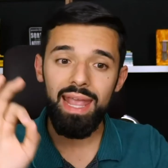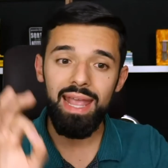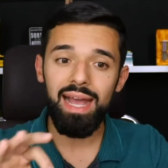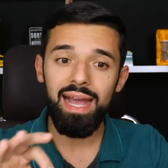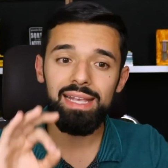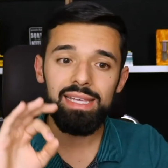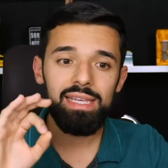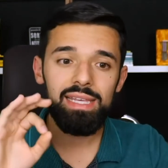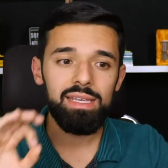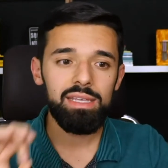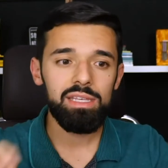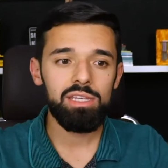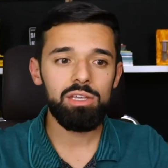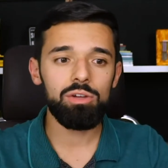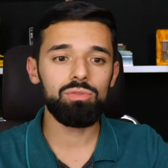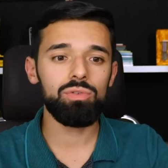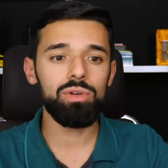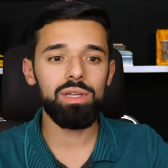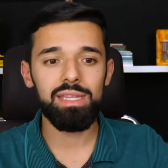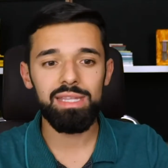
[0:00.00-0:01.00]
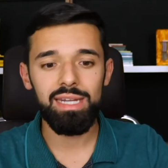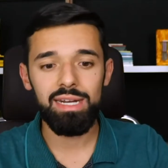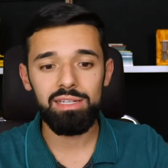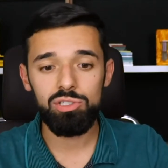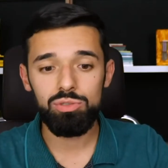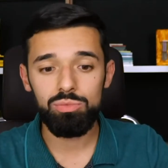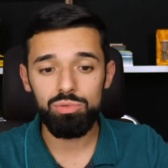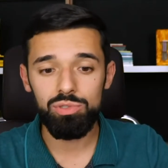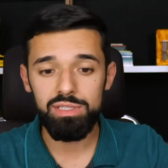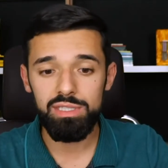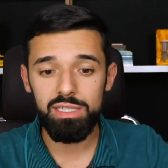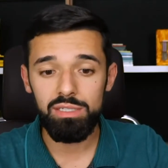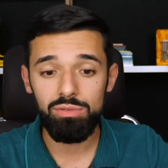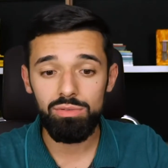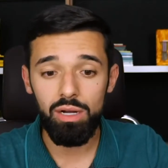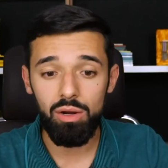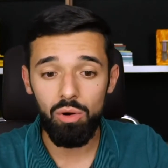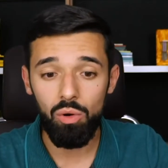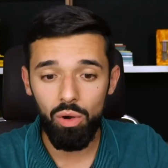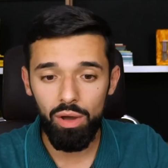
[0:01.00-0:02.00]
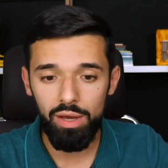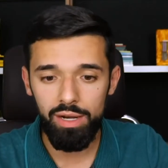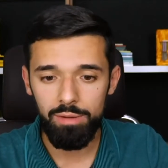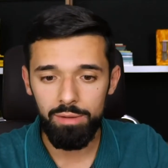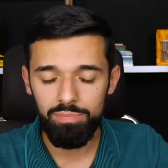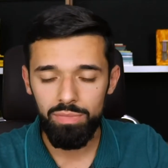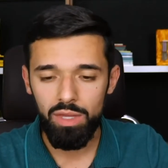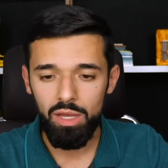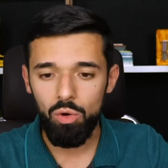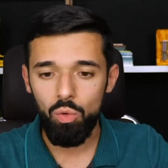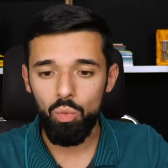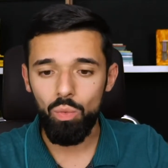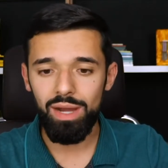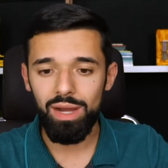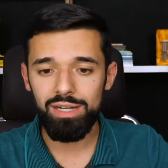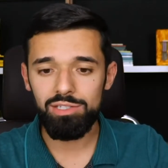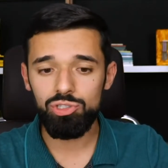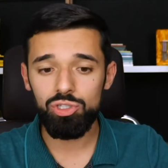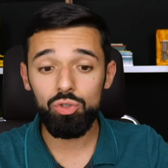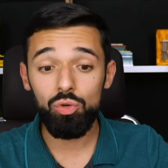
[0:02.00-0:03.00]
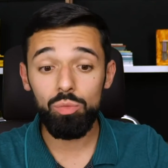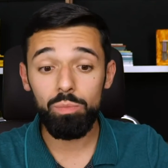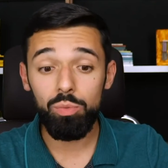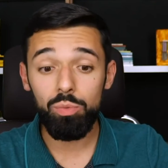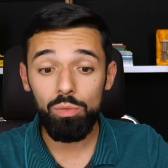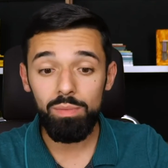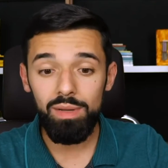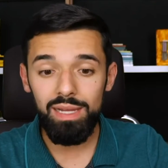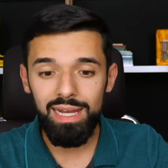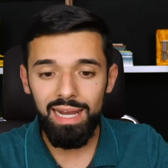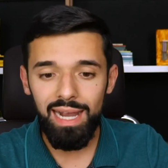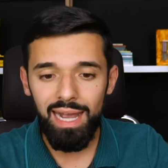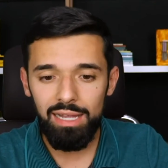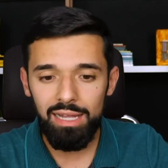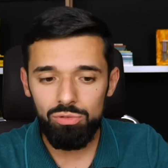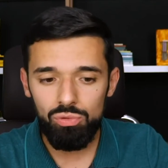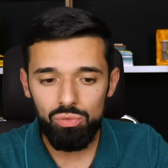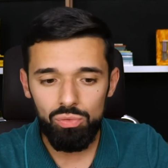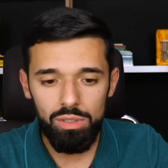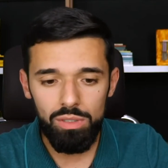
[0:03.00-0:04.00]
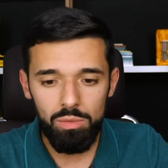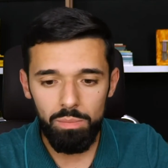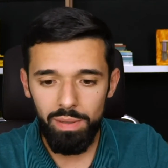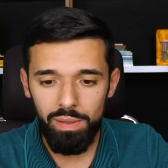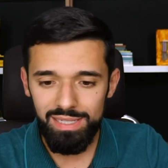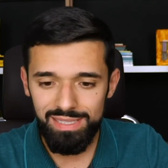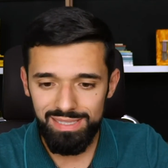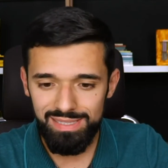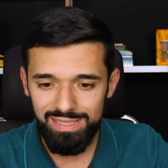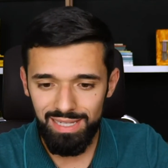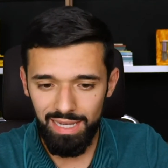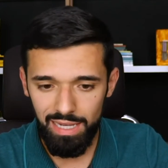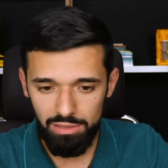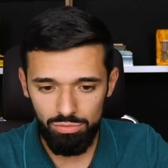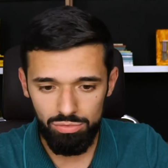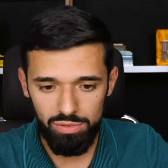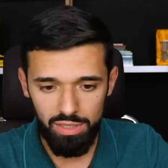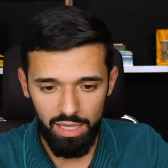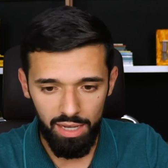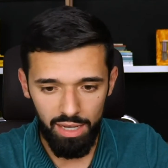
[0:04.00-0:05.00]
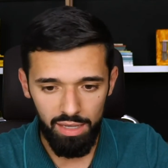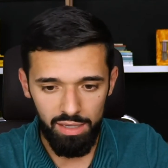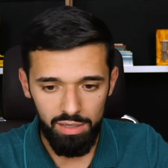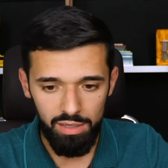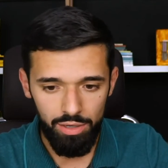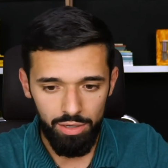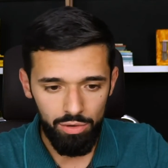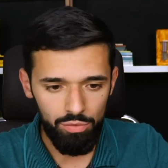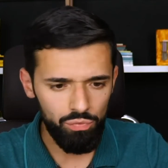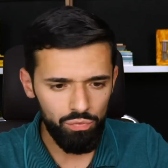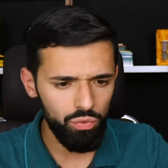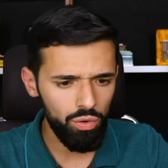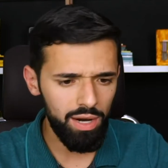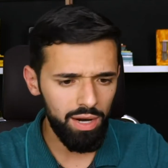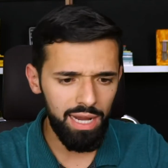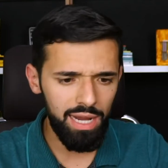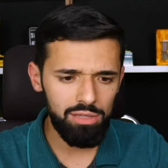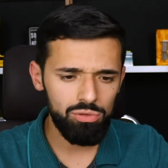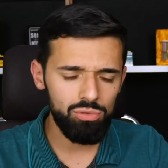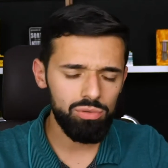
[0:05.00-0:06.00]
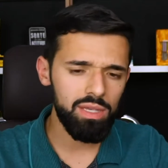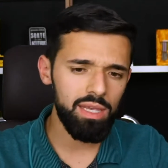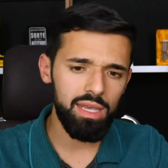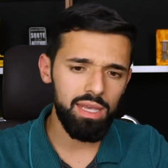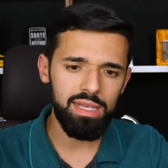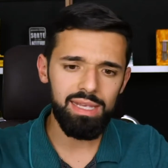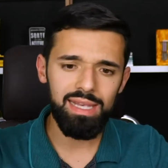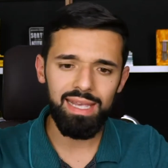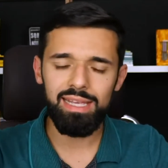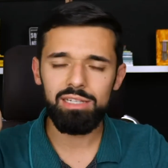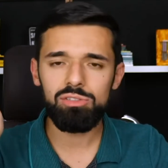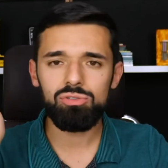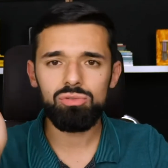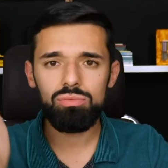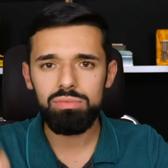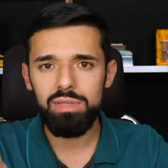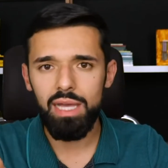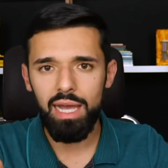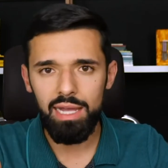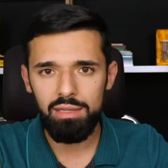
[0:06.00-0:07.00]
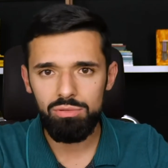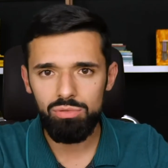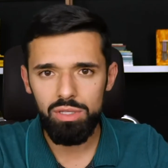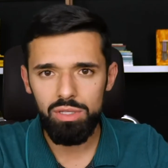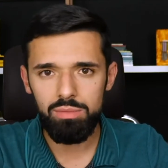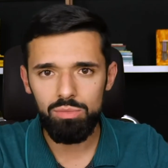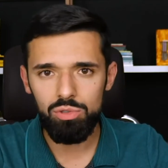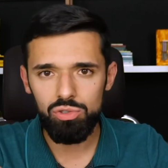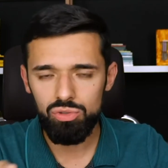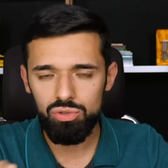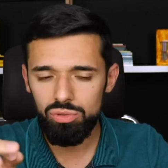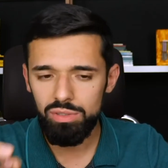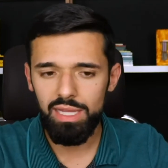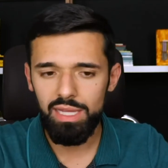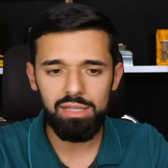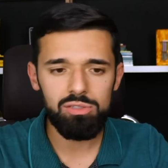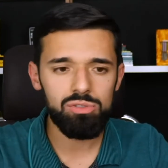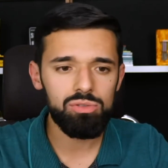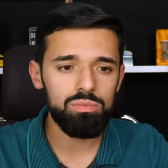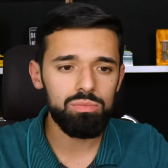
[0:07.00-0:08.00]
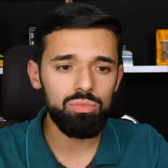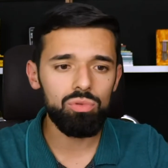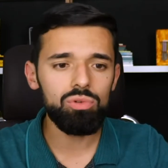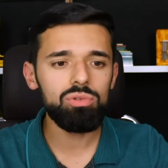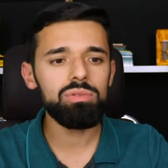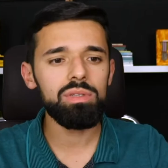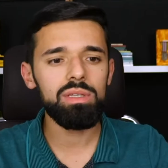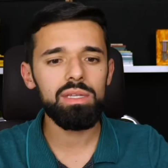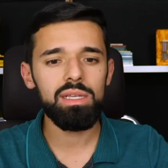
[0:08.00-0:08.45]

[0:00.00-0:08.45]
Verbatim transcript: É aí que eu vou entrar te mostrando agora um artigo publicado no ano passado, tá? Focado que em resultado que mostrou dados muito